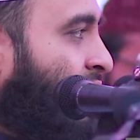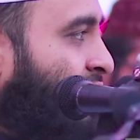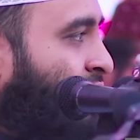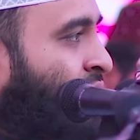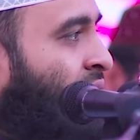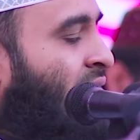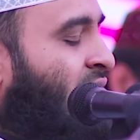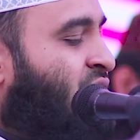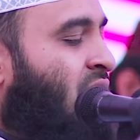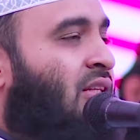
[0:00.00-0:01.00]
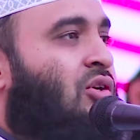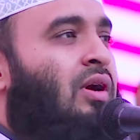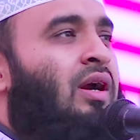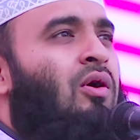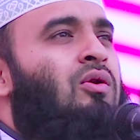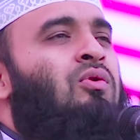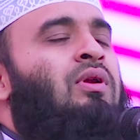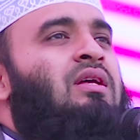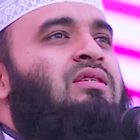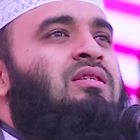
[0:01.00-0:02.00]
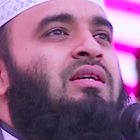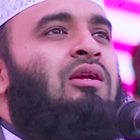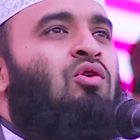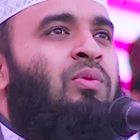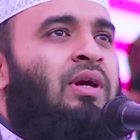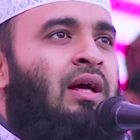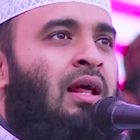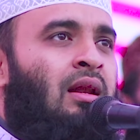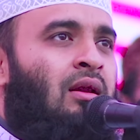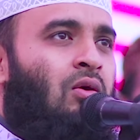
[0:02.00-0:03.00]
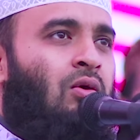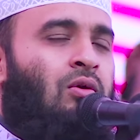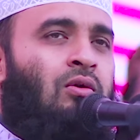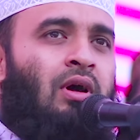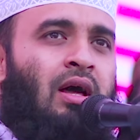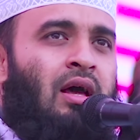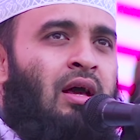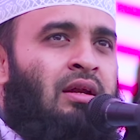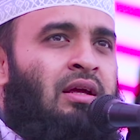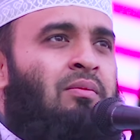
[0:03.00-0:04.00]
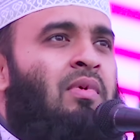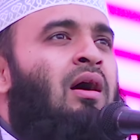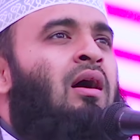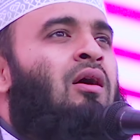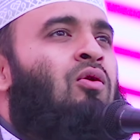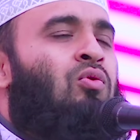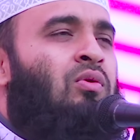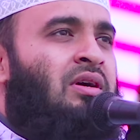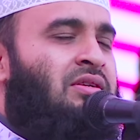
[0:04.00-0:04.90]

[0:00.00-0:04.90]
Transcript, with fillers: এজন্য আল্লাহ ইরশাদ করেন অনুনাজ্জিলু মিনাল কুরআনি মা হুয়া